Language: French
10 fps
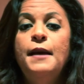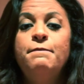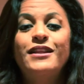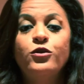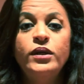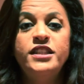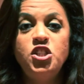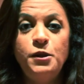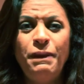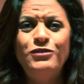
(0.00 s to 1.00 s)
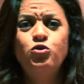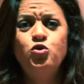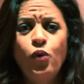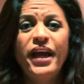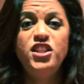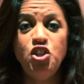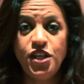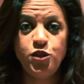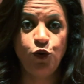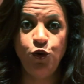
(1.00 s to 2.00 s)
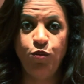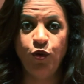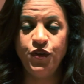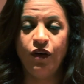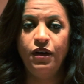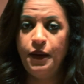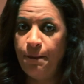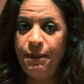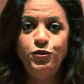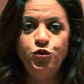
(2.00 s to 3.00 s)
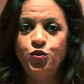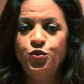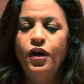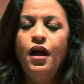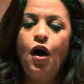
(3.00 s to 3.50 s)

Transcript: Maintenant, il ne s'agit pas de tout rédiger sur le brouillon, pas du tout.